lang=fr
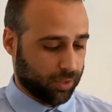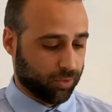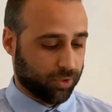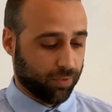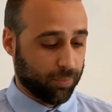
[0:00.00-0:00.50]

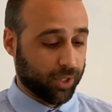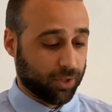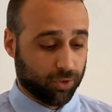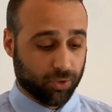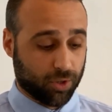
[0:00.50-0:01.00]
Donc c'est vraiment
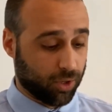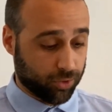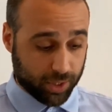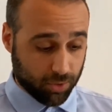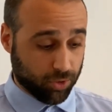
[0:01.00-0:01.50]
quelque chose encore
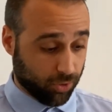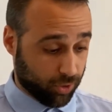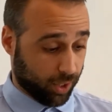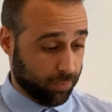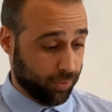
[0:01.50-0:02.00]
de dégoûtant, de
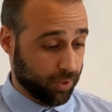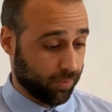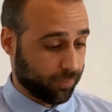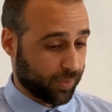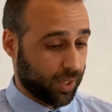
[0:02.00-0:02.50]
répugnant.
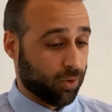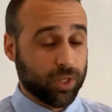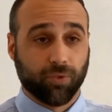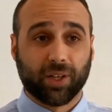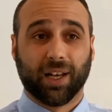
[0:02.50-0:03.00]
Au
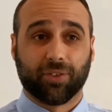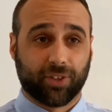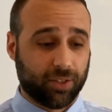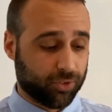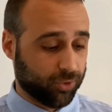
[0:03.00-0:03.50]
niveau de
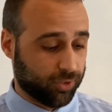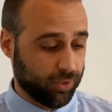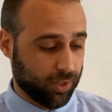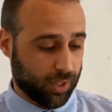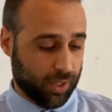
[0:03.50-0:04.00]
l'inceste
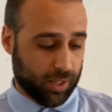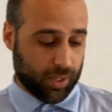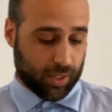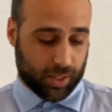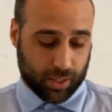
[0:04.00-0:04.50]
aussi,
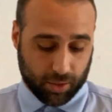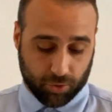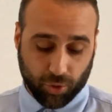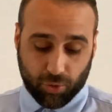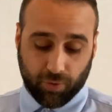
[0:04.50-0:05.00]

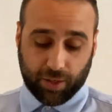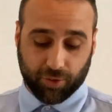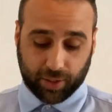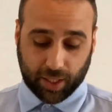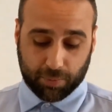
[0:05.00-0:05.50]
deux nouvelles
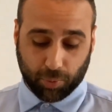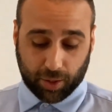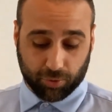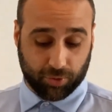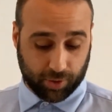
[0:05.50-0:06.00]
enquêtes pour
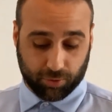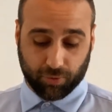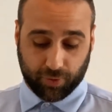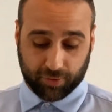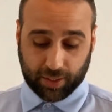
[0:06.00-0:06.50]

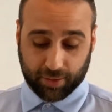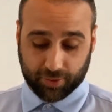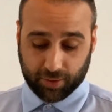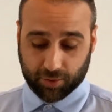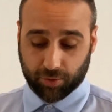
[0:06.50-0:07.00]
l'association Face à
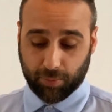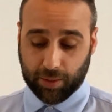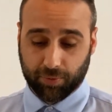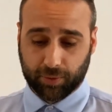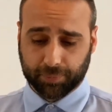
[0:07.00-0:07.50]
l'inceste en
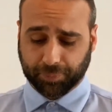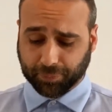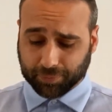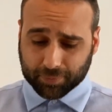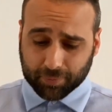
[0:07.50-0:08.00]
2020.
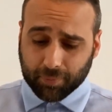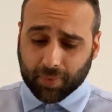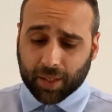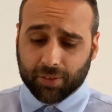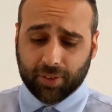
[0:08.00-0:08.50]

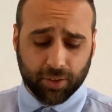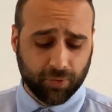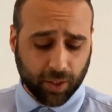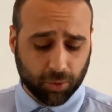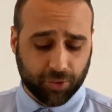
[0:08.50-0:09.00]

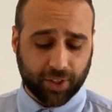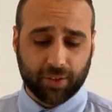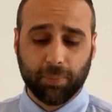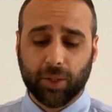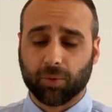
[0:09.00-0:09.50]

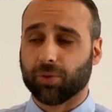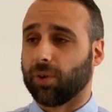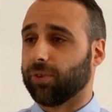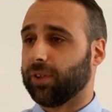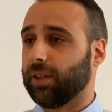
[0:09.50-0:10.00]
6,7 millions de
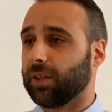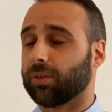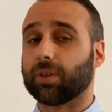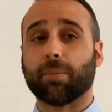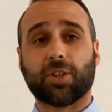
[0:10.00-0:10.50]
Français,
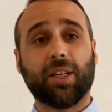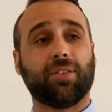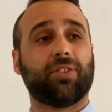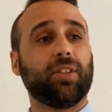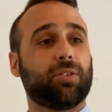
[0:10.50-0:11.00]
donc imaginez
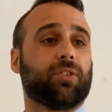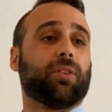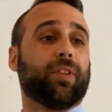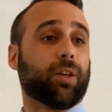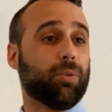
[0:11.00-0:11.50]

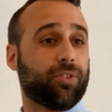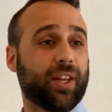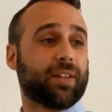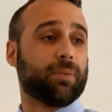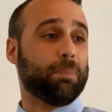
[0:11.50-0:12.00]

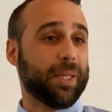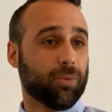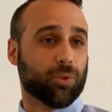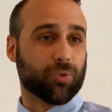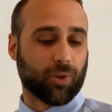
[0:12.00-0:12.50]
6,7
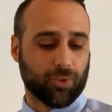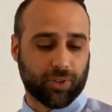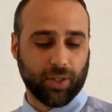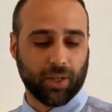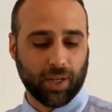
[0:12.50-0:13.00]
millions de
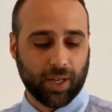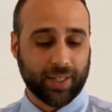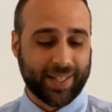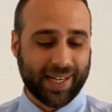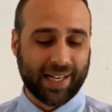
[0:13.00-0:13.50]
Français
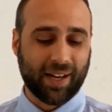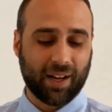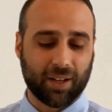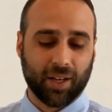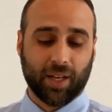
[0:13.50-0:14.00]

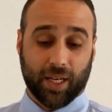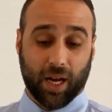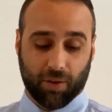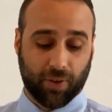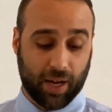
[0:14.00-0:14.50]
déclarent,
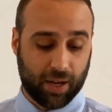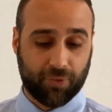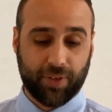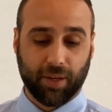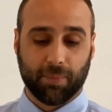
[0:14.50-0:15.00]
enfin
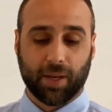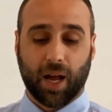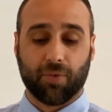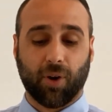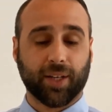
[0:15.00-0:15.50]
affirment
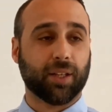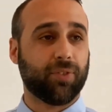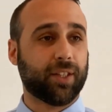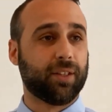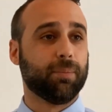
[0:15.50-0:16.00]
avoir été
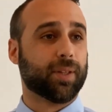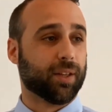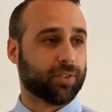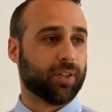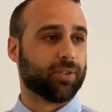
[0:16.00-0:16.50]
victimes
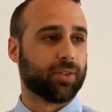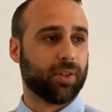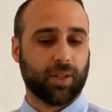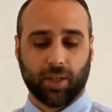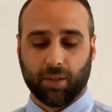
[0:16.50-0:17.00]
d'inceste.
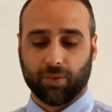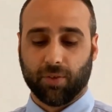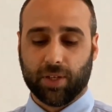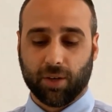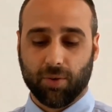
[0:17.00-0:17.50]
Ça
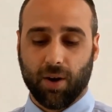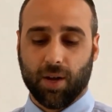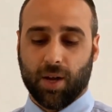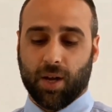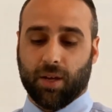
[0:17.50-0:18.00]
veut dire
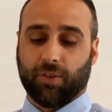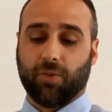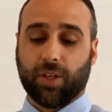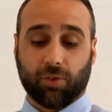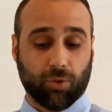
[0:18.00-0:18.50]
quoi Ça
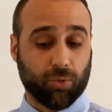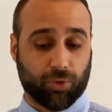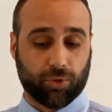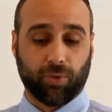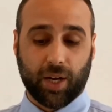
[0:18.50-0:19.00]
veut dire selon
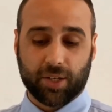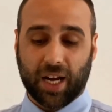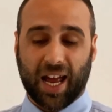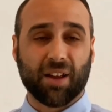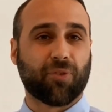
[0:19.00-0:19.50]
ce sondage,
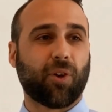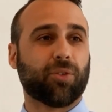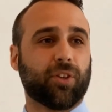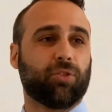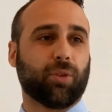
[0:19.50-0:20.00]
un
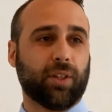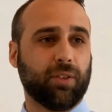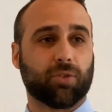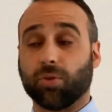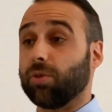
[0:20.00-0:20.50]
Français sur
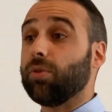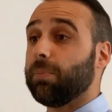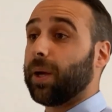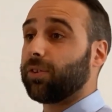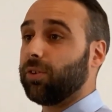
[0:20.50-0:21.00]
10, donc
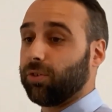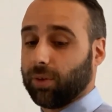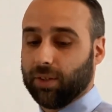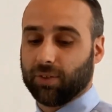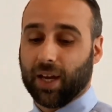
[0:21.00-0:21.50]
une personne
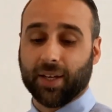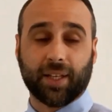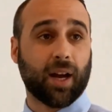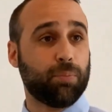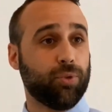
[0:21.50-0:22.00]
sur 10, a
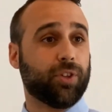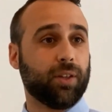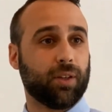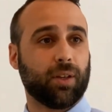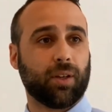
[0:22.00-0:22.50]
été
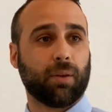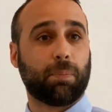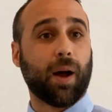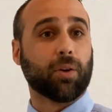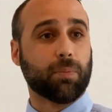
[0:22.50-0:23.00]
abusée
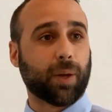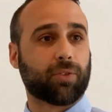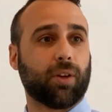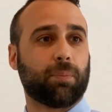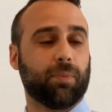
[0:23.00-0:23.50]
par une
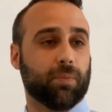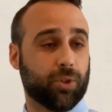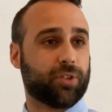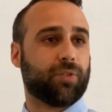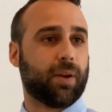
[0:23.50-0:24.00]
personne
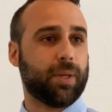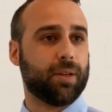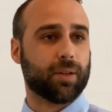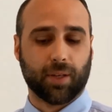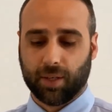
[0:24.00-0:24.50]
de sa famille.